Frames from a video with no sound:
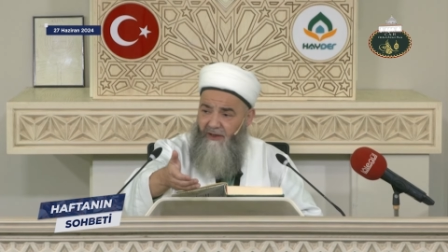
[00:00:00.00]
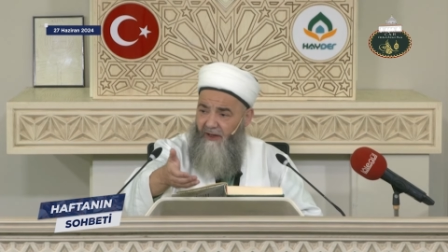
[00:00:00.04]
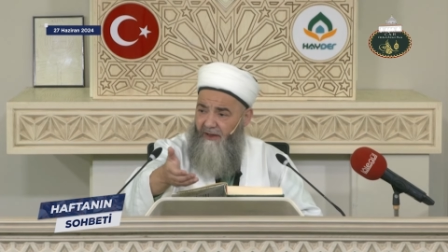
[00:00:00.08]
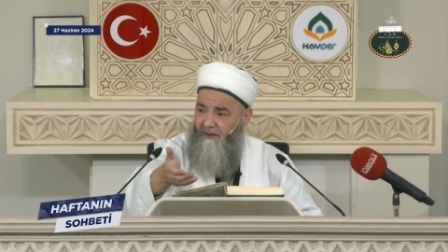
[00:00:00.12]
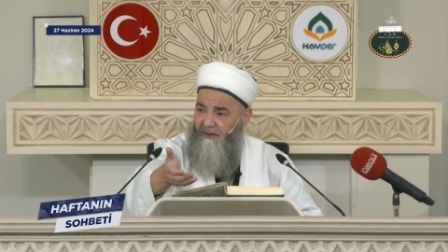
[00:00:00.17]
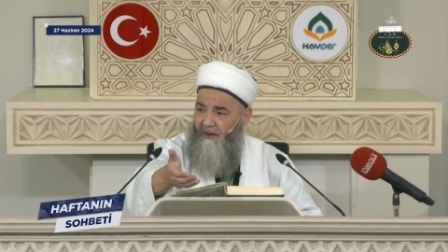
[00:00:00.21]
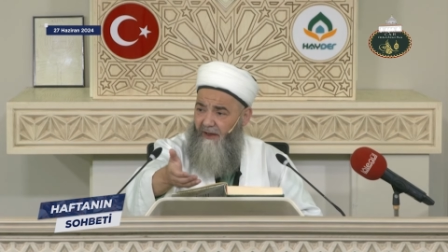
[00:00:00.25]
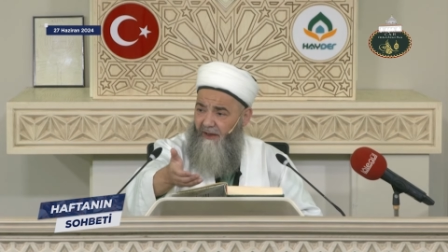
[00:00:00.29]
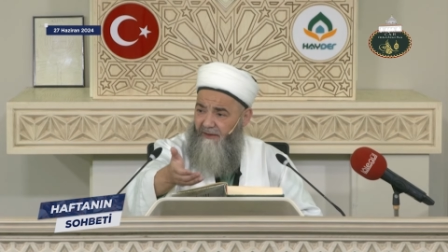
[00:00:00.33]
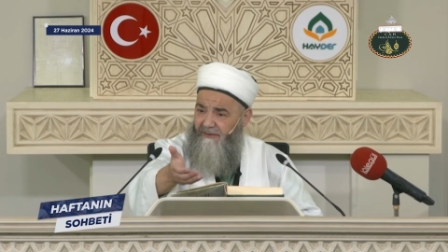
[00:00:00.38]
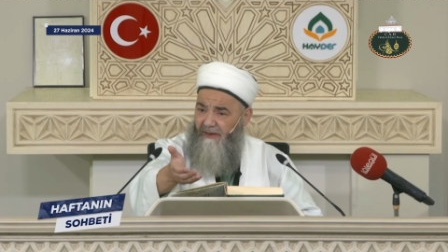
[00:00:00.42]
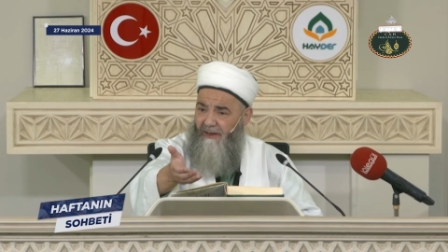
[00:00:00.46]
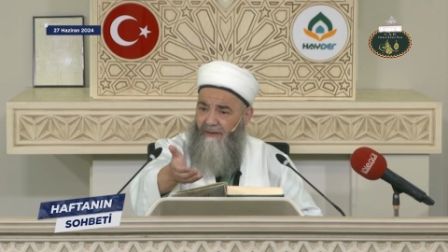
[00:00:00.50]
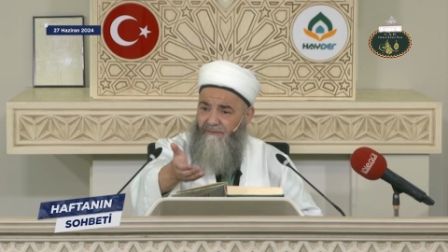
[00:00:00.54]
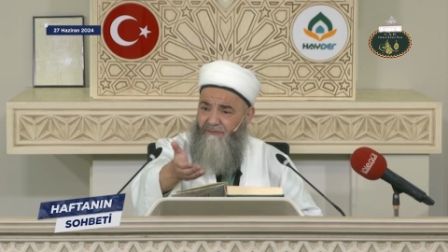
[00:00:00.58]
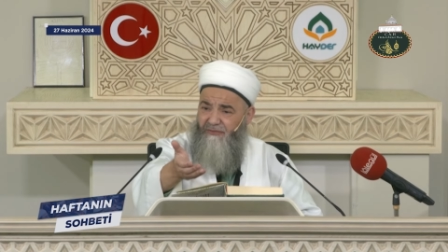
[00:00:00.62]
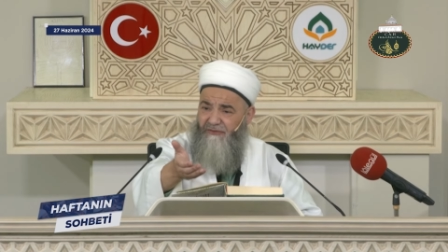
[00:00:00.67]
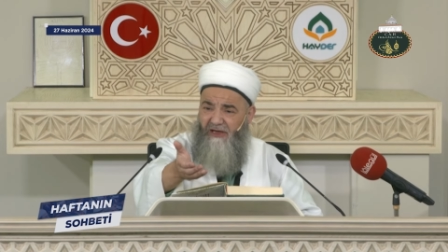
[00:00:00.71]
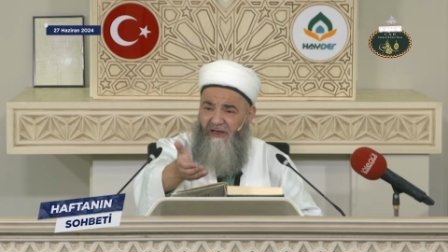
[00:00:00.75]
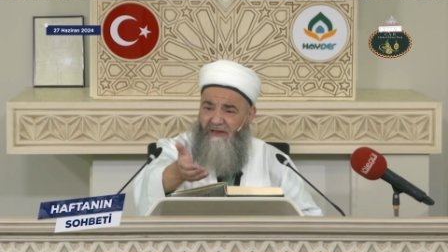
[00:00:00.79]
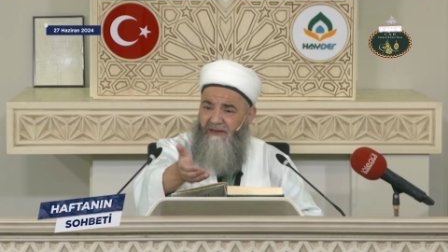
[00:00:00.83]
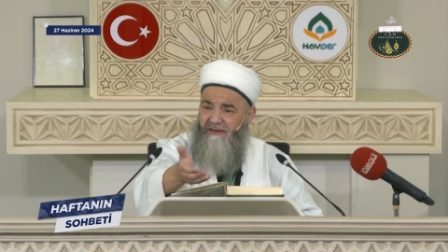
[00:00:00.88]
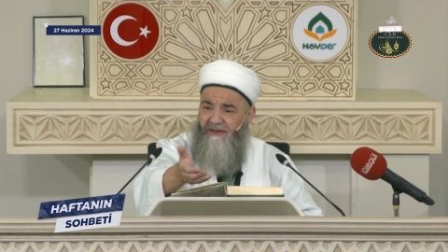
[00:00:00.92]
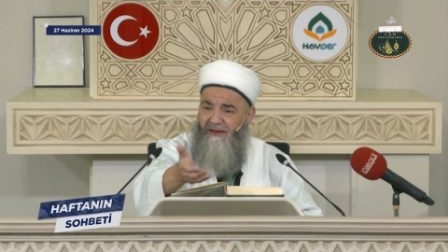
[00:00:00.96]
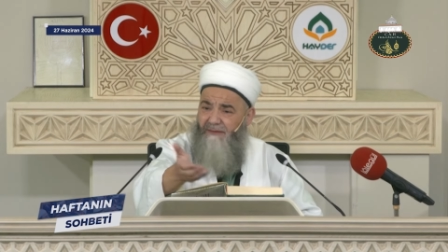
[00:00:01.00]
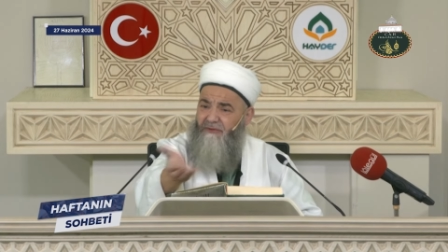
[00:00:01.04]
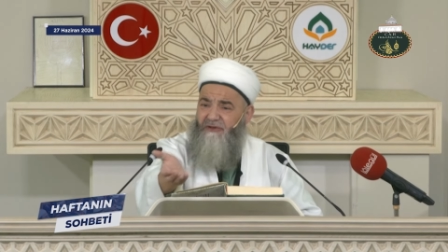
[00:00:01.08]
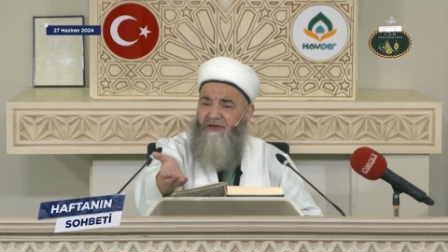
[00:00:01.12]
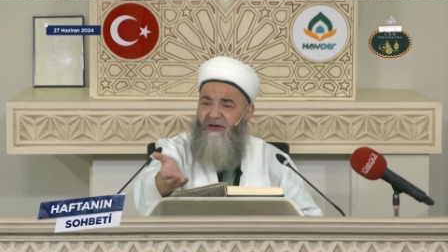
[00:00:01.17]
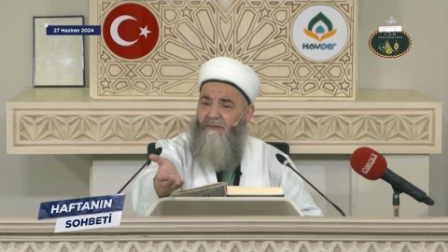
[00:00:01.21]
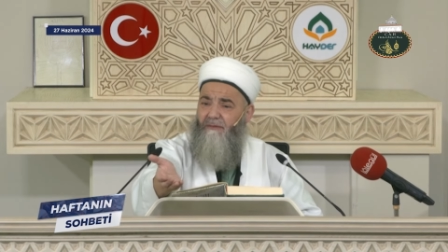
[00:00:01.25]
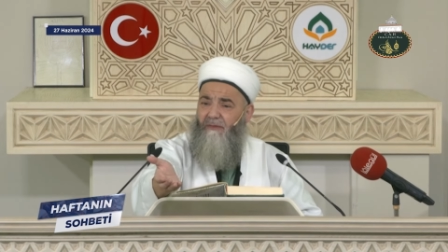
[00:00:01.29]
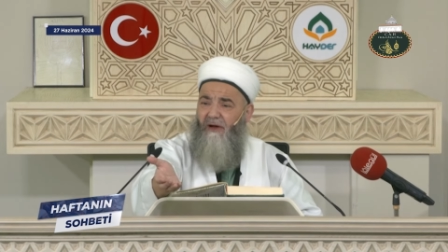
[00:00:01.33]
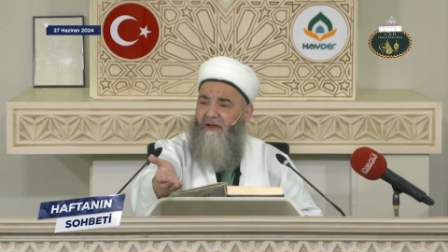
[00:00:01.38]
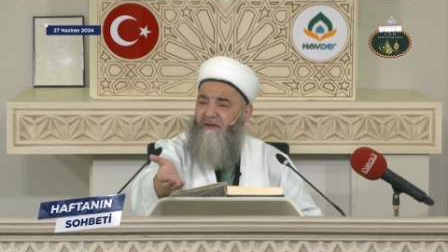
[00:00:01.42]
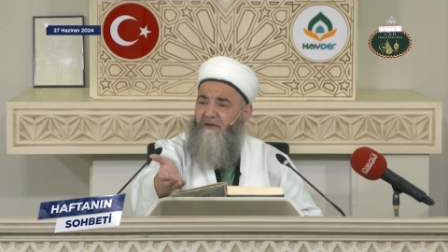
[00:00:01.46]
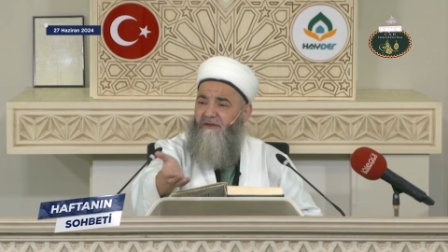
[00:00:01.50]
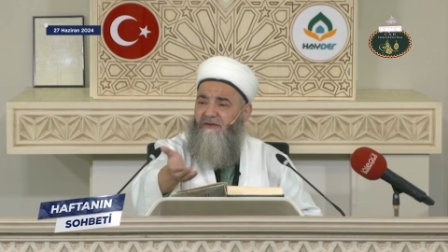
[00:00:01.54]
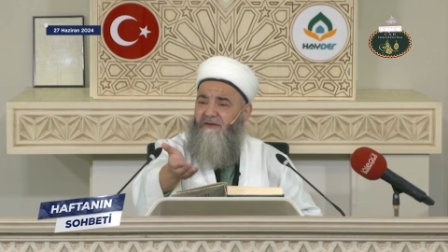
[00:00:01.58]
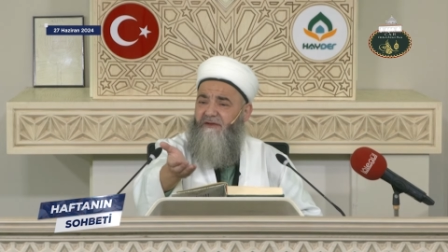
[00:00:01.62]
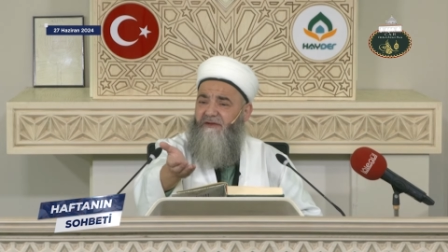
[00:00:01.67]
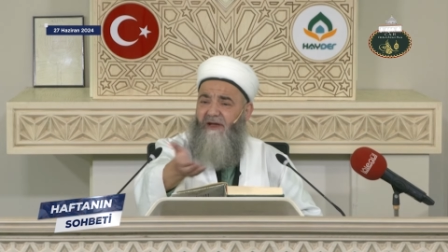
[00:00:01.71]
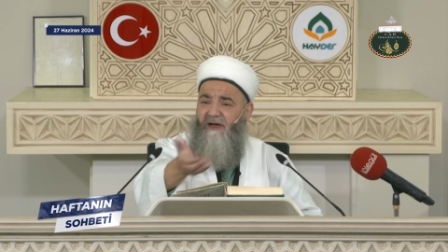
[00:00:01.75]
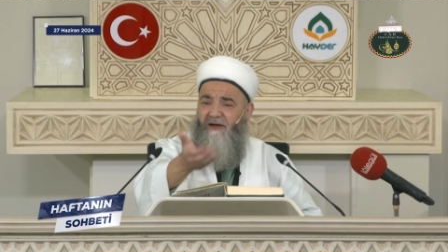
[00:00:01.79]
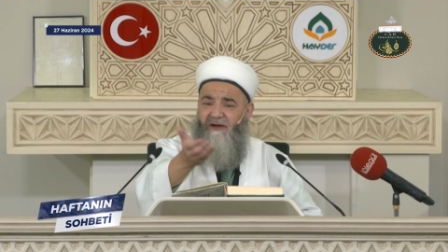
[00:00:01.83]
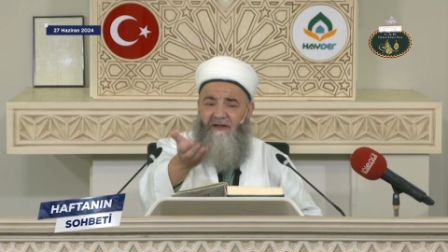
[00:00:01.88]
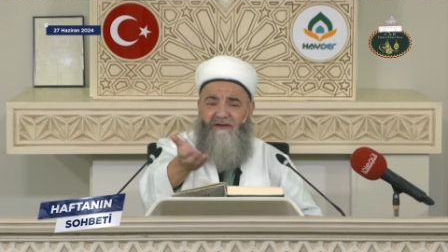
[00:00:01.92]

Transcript: adam senin ne bilecek malının ne